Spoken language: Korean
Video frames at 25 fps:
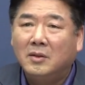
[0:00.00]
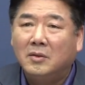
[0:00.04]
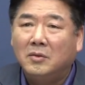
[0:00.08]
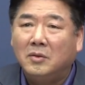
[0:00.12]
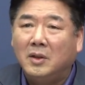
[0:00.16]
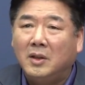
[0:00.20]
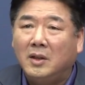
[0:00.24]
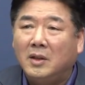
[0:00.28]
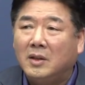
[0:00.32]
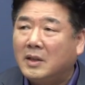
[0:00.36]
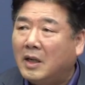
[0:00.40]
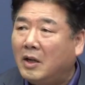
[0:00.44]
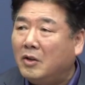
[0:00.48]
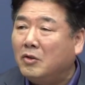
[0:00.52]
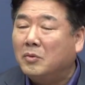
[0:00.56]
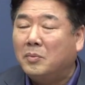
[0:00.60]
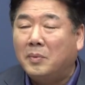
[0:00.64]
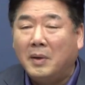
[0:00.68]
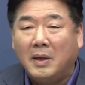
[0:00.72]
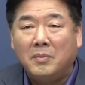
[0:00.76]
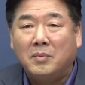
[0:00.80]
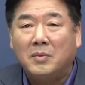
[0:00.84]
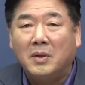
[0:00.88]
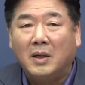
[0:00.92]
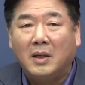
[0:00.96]
우리
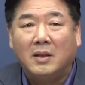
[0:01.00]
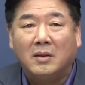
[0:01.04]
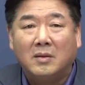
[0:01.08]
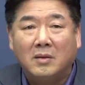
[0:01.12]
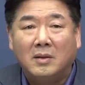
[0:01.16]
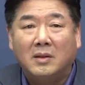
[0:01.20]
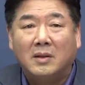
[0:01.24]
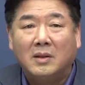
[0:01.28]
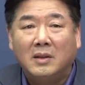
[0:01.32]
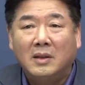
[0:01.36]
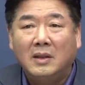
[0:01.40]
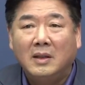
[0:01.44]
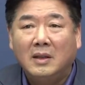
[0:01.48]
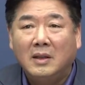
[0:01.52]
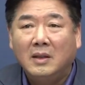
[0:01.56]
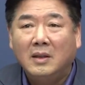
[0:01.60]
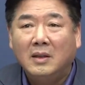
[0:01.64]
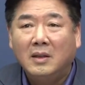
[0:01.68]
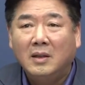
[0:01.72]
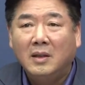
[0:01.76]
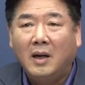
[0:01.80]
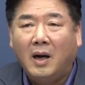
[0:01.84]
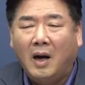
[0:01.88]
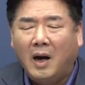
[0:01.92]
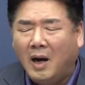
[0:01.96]
자유파 입장에서는.
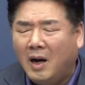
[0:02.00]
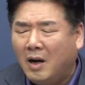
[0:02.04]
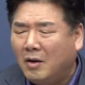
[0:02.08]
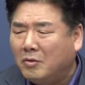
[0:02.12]
아,